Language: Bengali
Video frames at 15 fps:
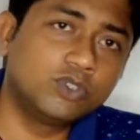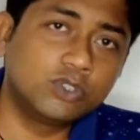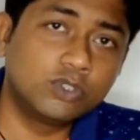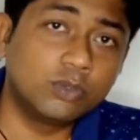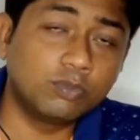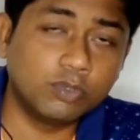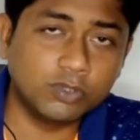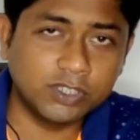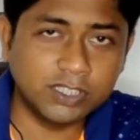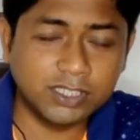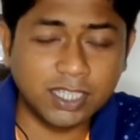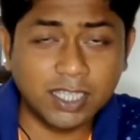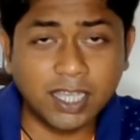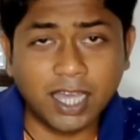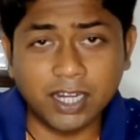পর্যন্ত পৌঁছে
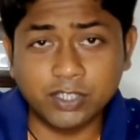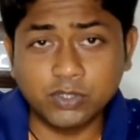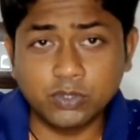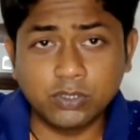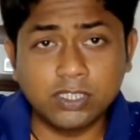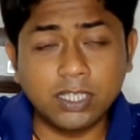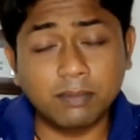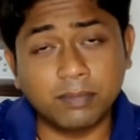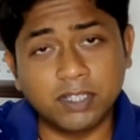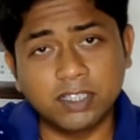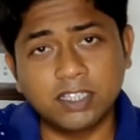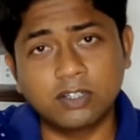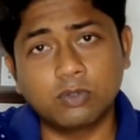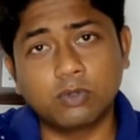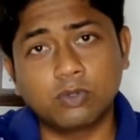যায় আর যদি
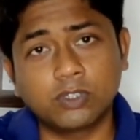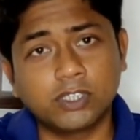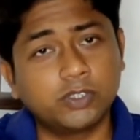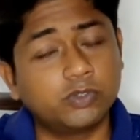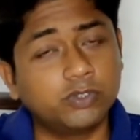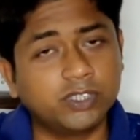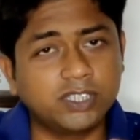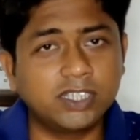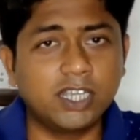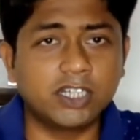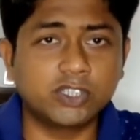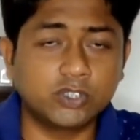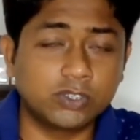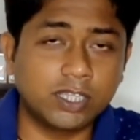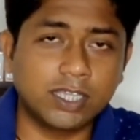আপনাদের কোনো কিছু
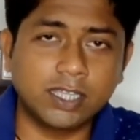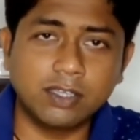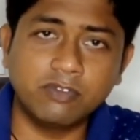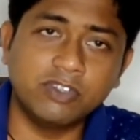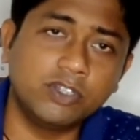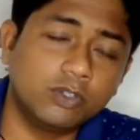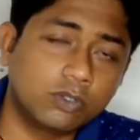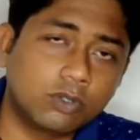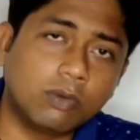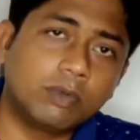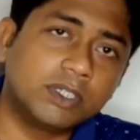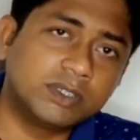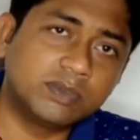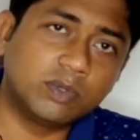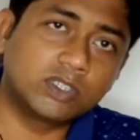জিজ্ঞাসা থাকে ভিডিওর
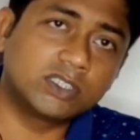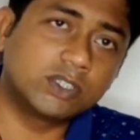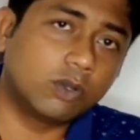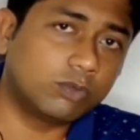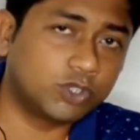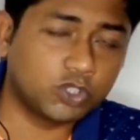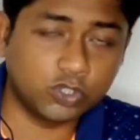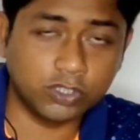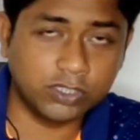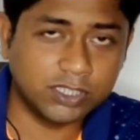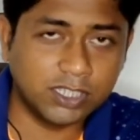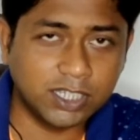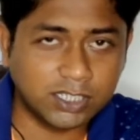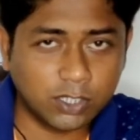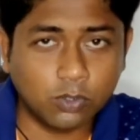কমেন্টস বক্সে অবশ্যই
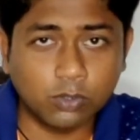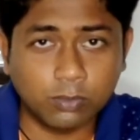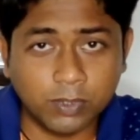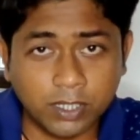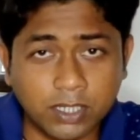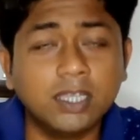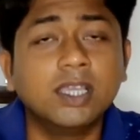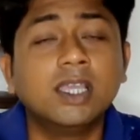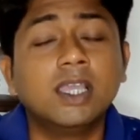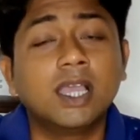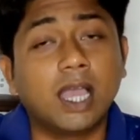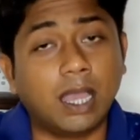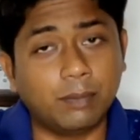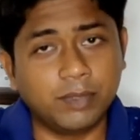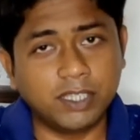জিজ্ঞাসা করবেন
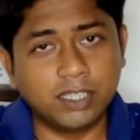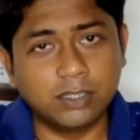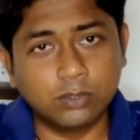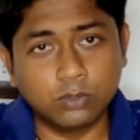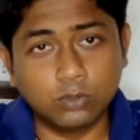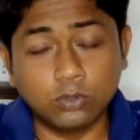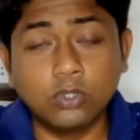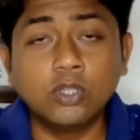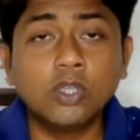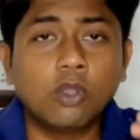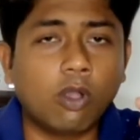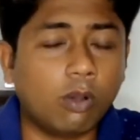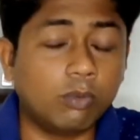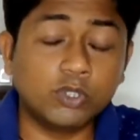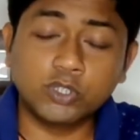আমি কিন্তু
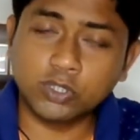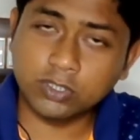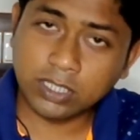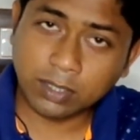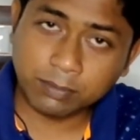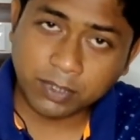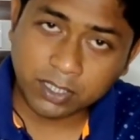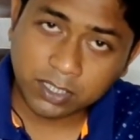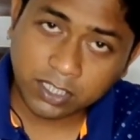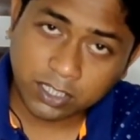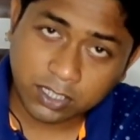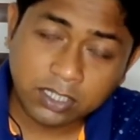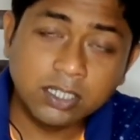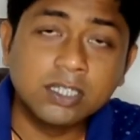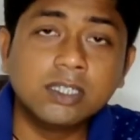অবশ্যই
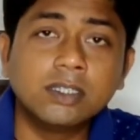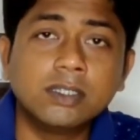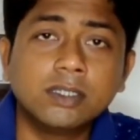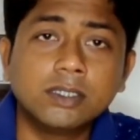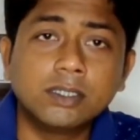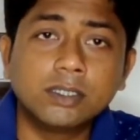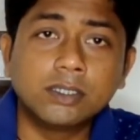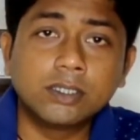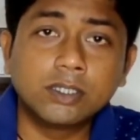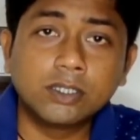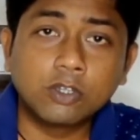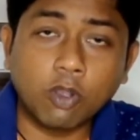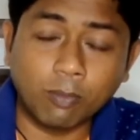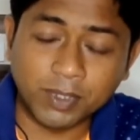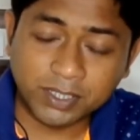আপনাদের
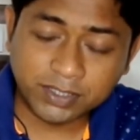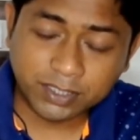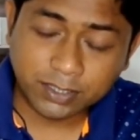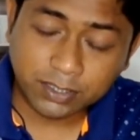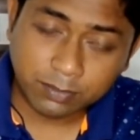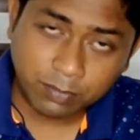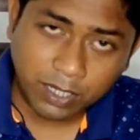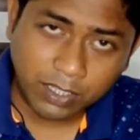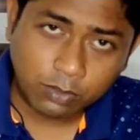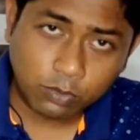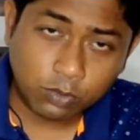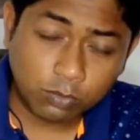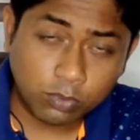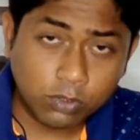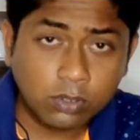কমেন্টসের রিপ্লাই
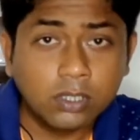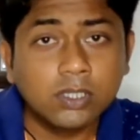করব